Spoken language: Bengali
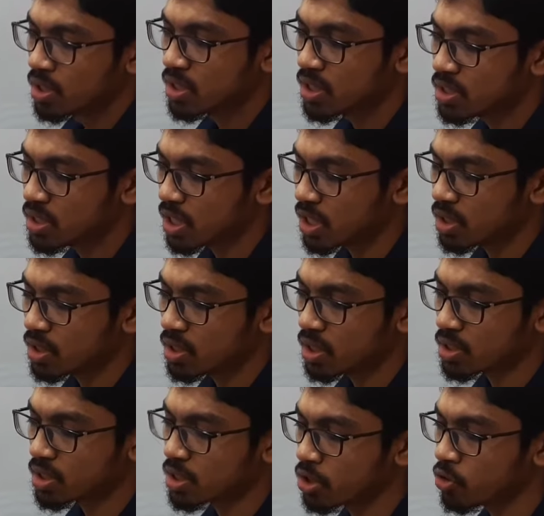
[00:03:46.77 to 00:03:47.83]

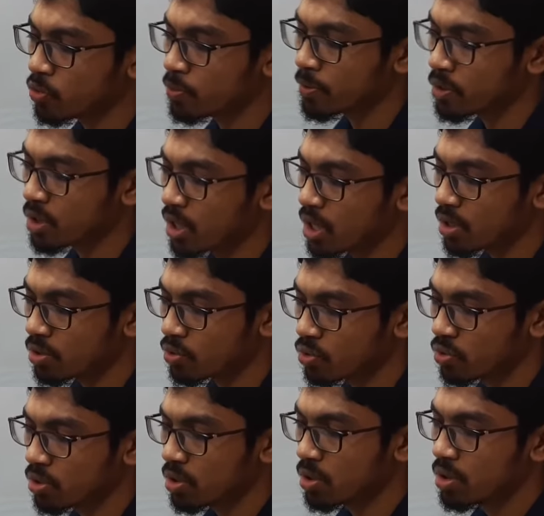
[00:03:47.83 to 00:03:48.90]
নিচেরটার সাথে উপরটার
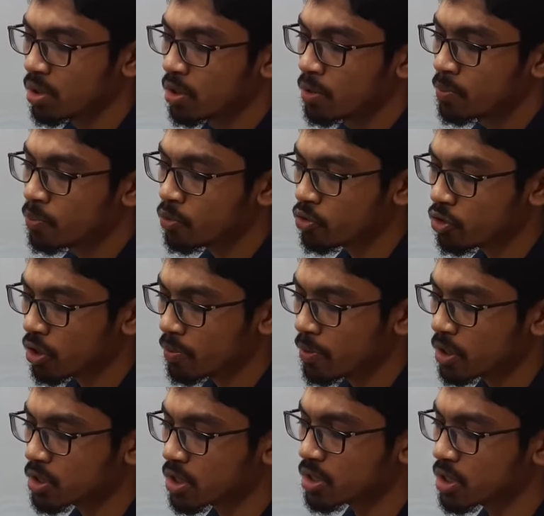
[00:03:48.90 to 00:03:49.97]
গুণ পুত্রর
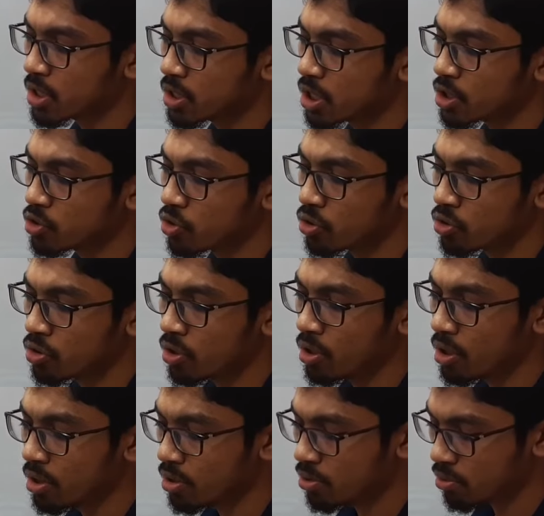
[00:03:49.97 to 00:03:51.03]
বয়সের সাথে চোদ্দোর
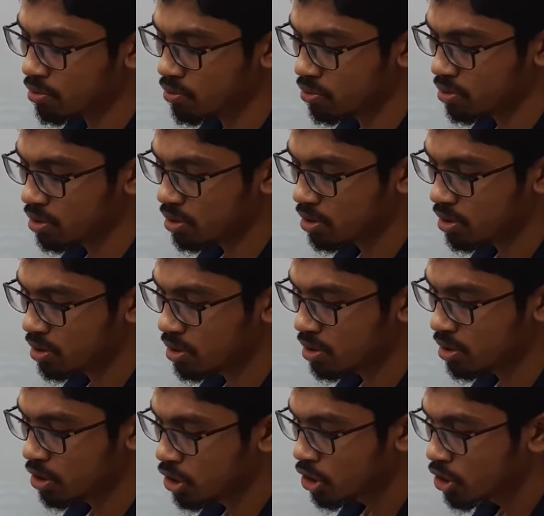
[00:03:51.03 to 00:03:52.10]
গুণ
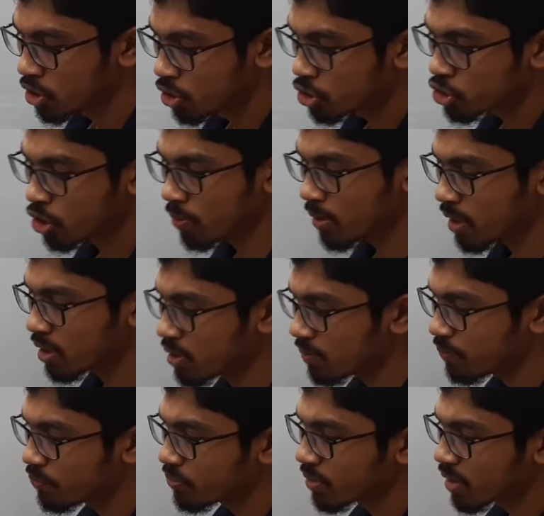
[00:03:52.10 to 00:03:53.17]
সমান
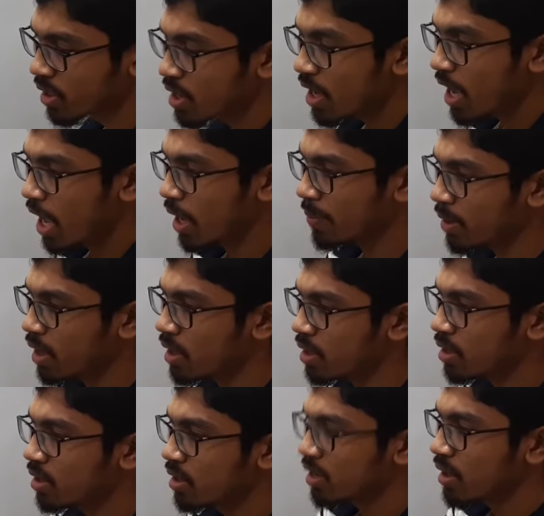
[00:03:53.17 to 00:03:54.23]
আবার
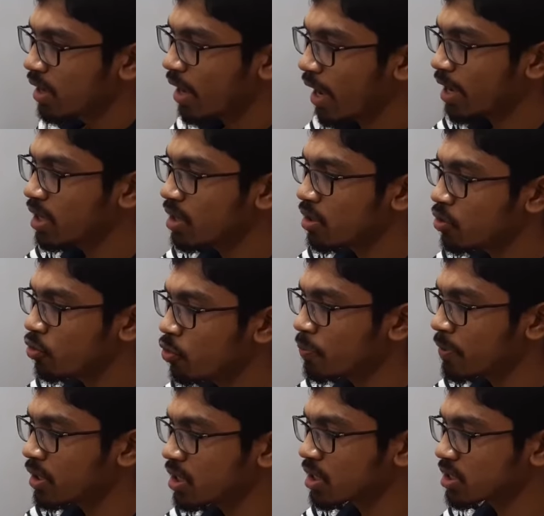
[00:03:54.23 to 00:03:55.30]
এই
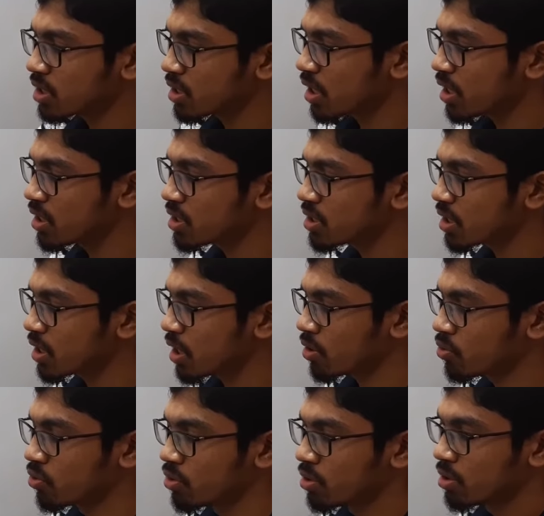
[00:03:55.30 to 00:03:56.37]
উপরটার সাথে নিচেরটার
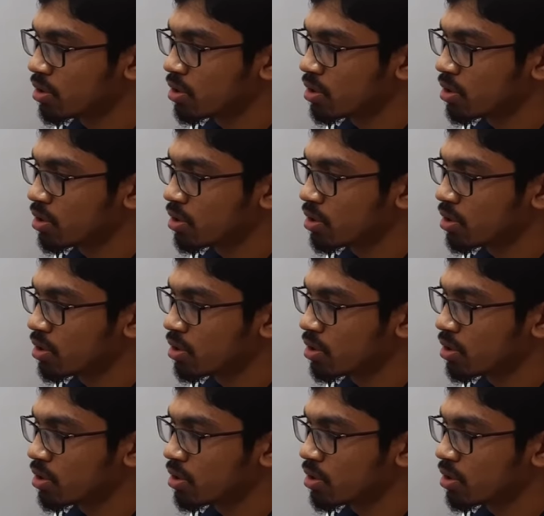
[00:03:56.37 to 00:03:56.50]
গুণ